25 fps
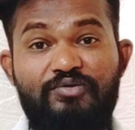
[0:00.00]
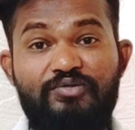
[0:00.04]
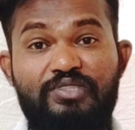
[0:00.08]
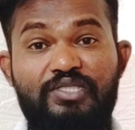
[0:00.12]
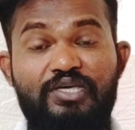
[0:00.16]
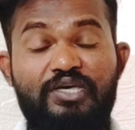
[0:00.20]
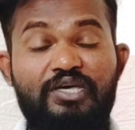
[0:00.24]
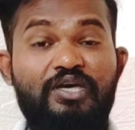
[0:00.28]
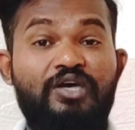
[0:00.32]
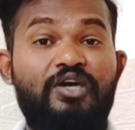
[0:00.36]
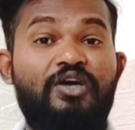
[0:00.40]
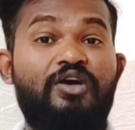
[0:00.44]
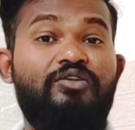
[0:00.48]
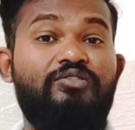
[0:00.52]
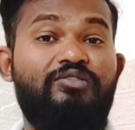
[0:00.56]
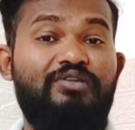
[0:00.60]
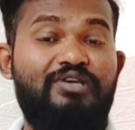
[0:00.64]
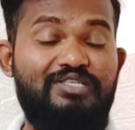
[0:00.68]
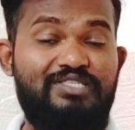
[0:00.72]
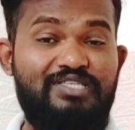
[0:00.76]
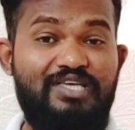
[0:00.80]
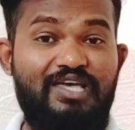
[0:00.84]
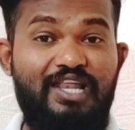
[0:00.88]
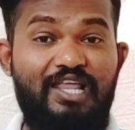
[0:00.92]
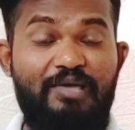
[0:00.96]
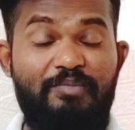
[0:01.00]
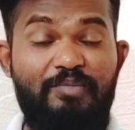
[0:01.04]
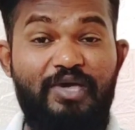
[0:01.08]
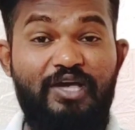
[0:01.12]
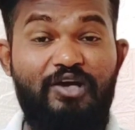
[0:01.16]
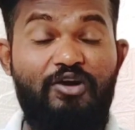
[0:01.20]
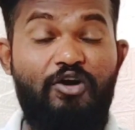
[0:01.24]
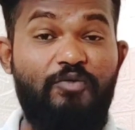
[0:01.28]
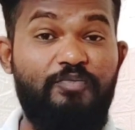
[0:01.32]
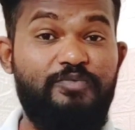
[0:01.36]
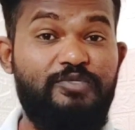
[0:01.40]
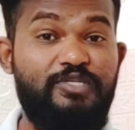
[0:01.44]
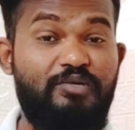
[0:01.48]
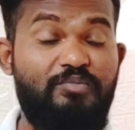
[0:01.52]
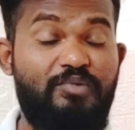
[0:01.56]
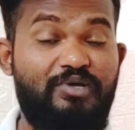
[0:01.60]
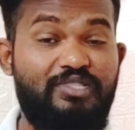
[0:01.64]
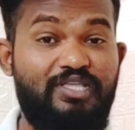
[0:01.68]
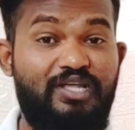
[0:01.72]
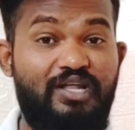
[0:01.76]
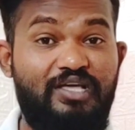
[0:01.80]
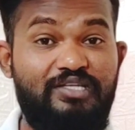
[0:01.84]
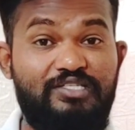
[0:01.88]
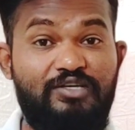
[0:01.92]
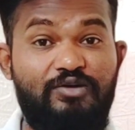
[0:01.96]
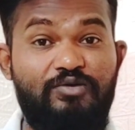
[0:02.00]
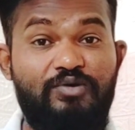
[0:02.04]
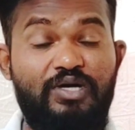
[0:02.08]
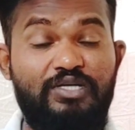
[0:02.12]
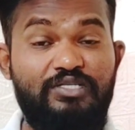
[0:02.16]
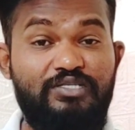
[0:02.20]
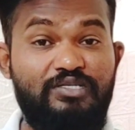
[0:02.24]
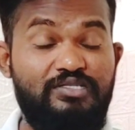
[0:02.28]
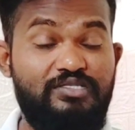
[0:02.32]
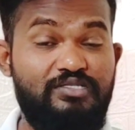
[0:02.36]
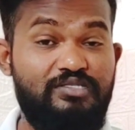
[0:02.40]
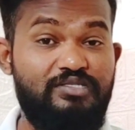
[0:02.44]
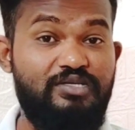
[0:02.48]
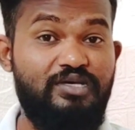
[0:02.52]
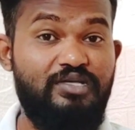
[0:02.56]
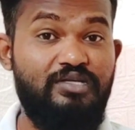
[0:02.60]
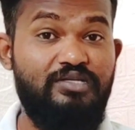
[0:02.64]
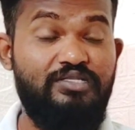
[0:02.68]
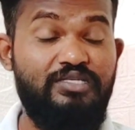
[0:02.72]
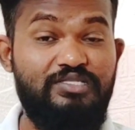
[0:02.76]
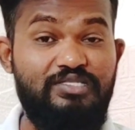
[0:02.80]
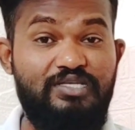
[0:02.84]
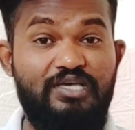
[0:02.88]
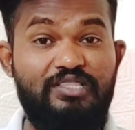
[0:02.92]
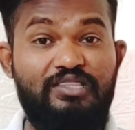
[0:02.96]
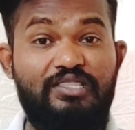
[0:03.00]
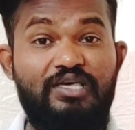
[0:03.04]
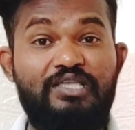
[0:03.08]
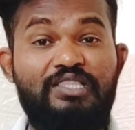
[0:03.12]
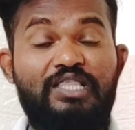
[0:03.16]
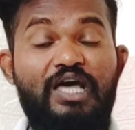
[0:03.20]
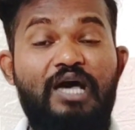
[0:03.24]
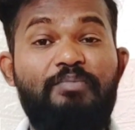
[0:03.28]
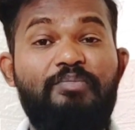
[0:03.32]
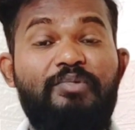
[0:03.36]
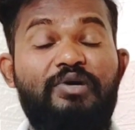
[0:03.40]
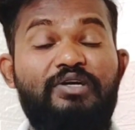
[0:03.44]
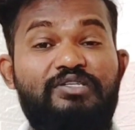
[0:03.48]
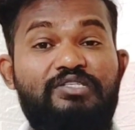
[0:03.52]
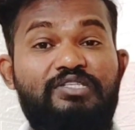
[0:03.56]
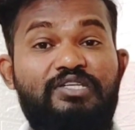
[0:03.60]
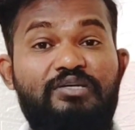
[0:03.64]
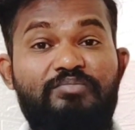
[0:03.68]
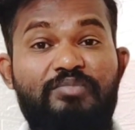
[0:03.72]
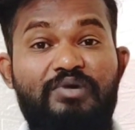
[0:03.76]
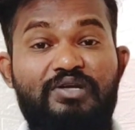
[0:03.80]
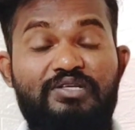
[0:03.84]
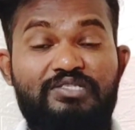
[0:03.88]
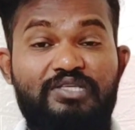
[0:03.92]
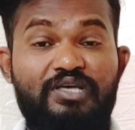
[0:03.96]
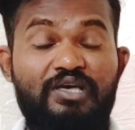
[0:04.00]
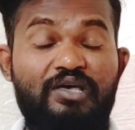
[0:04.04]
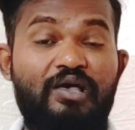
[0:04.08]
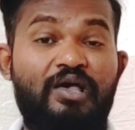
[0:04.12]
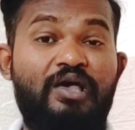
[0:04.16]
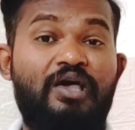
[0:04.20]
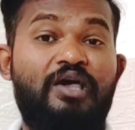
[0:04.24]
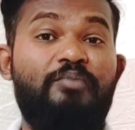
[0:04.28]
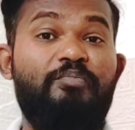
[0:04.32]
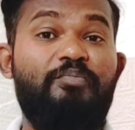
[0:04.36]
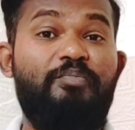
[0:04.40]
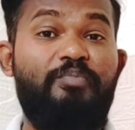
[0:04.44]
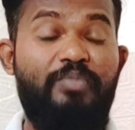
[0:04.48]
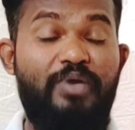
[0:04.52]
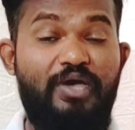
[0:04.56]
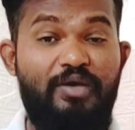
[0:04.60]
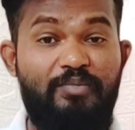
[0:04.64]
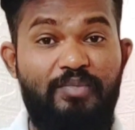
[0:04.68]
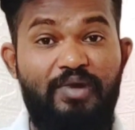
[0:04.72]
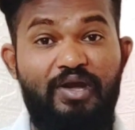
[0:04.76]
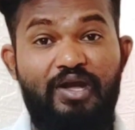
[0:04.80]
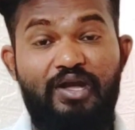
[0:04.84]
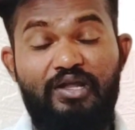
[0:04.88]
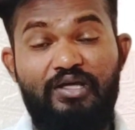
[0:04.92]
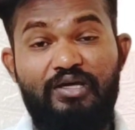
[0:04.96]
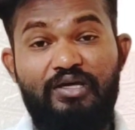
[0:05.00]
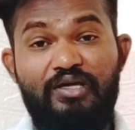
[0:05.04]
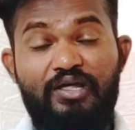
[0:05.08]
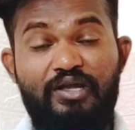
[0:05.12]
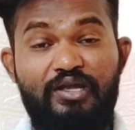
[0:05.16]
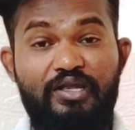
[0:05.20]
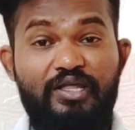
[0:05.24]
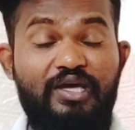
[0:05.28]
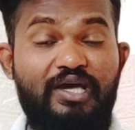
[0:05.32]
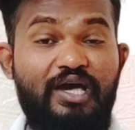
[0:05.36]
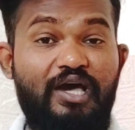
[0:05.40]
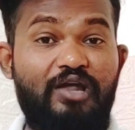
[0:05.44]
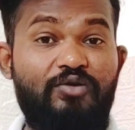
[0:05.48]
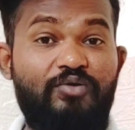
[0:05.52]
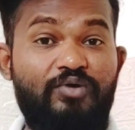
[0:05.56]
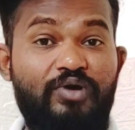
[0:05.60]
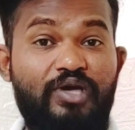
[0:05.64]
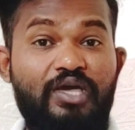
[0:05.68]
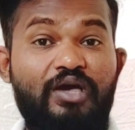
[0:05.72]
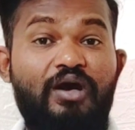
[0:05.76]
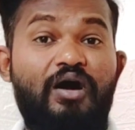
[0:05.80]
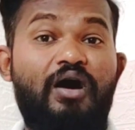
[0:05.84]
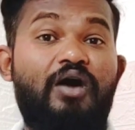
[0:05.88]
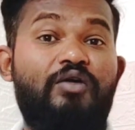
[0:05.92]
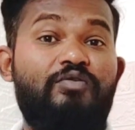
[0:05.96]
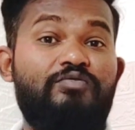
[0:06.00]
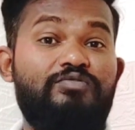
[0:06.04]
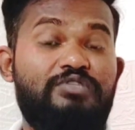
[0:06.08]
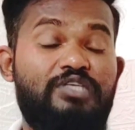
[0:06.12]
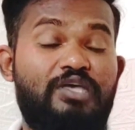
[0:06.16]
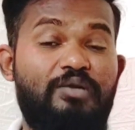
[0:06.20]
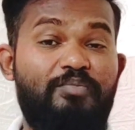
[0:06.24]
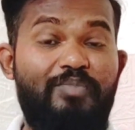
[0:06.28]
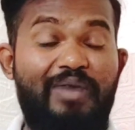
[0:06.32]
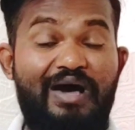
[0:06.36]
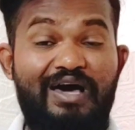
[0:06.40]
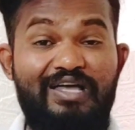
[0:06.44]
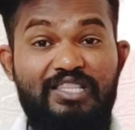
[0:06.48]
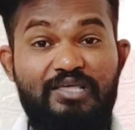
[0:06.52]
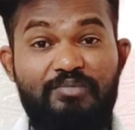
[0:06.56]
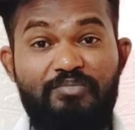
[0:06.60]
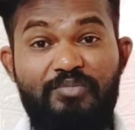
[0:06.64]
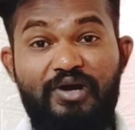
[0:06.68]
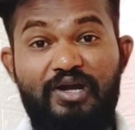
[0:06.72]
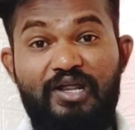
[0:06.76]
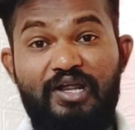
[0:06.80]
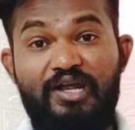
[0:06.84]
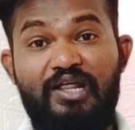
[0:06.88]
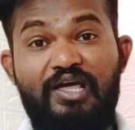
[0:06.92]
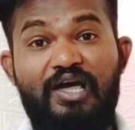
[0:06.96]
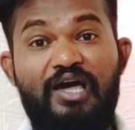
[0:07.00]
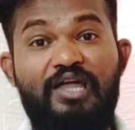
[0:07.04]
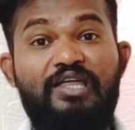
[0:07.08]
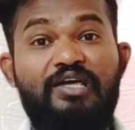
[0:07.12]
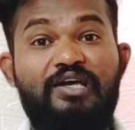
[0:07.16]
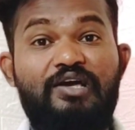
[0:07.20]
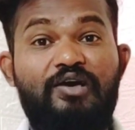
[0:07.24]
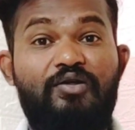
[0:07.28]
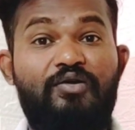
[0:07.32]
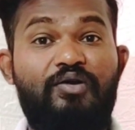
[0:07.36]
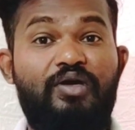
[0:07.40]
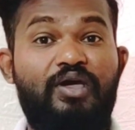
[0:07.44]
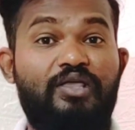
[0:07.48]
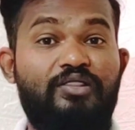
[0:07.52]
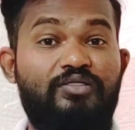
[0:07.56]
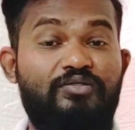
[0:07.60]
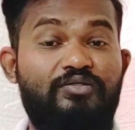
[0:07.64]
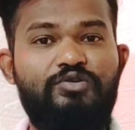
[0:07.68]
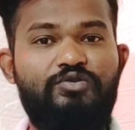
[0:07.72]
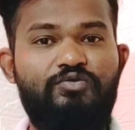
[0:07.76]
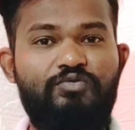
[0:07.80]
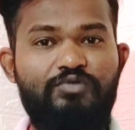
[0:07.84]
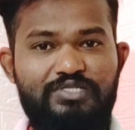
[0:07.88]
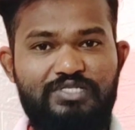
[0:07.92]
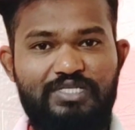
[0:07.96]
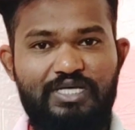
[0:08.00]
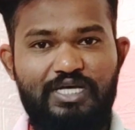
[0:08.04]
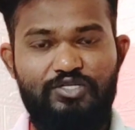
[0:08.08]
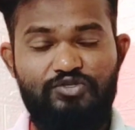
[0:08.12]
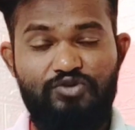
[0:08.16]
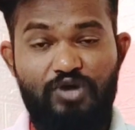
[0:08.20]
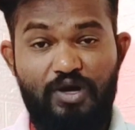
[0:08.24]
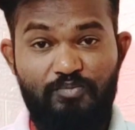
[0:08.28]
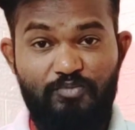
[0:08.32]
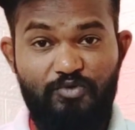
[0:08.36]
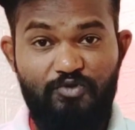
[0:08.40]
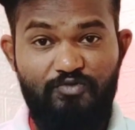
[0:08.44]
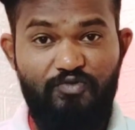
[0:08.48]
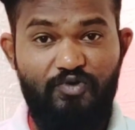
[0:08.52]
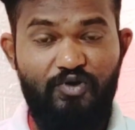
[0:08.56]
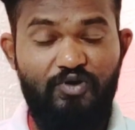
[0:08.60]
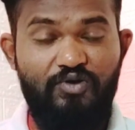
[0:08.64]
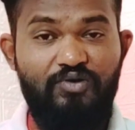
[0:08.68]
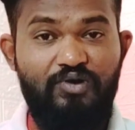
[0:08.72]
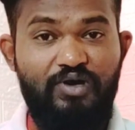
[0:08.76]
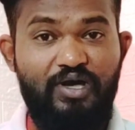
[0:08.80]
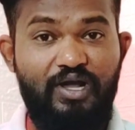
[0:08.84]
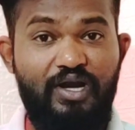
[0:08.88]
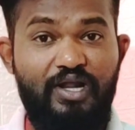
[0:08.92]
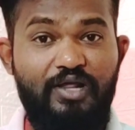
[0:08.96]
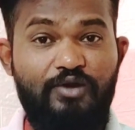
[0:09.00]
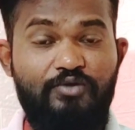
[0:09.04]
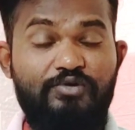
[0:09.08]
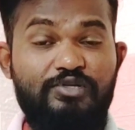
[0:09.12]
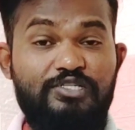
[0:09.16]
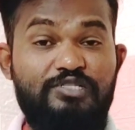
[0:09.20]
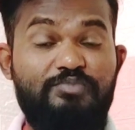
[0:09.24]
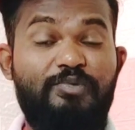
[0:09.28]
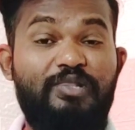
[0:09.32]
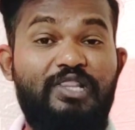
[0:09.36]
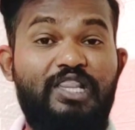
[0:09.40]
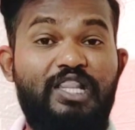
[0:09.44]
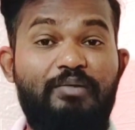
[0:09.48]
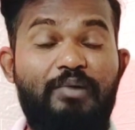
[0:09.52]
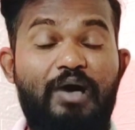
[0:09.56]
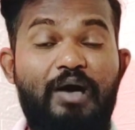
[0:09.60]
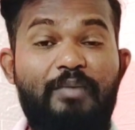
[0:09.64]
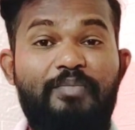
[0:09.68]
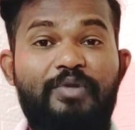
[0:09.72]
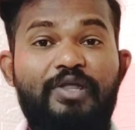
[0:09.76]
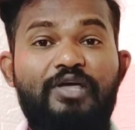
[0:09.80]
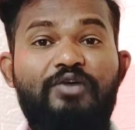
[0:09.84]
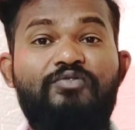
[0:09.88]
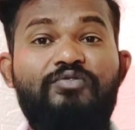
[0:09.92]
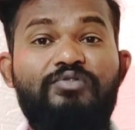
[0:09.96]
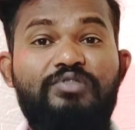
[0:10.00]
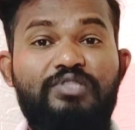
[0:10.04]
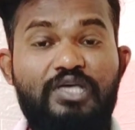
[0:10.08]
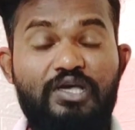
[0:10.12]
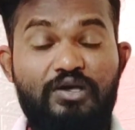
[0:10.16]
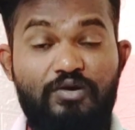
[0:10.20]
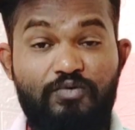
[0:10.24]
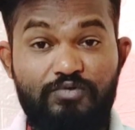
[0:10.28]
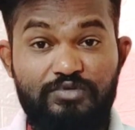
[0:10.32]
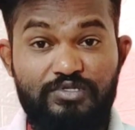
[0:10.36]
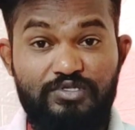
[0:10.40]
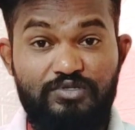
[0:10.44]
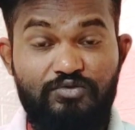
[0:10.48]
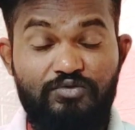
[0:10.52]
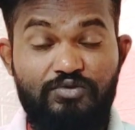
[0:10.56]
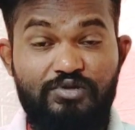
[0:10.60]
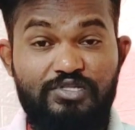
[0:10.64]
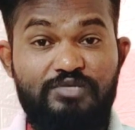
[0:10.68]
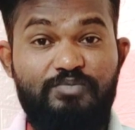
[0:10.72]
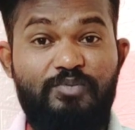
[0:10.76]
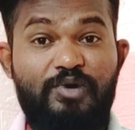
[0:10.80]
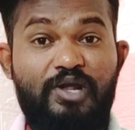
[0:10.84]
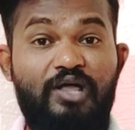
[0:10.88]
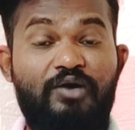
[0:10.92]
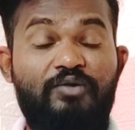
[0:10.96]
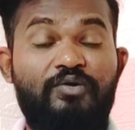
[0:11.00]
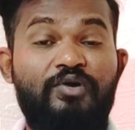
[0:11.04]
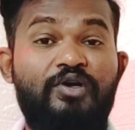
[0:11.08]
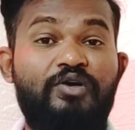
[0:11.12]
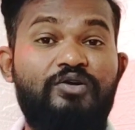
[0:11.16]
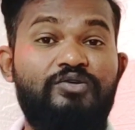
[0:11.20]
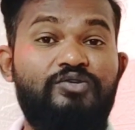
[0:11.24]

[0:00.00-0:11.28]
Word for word: होती है तो इसके लिए मैं एक ऑप्शन बताना चाहूंगा जिसके जिसके तहत आप कस्टमर से पेमेंट निकालोगे और उसके बाद ही मटेरियल खाली करोगे कुछ रूल्स है जो आपको फॉलो करने रूल्स मतलब अपने खुद के कुछ रूल्स बनाओ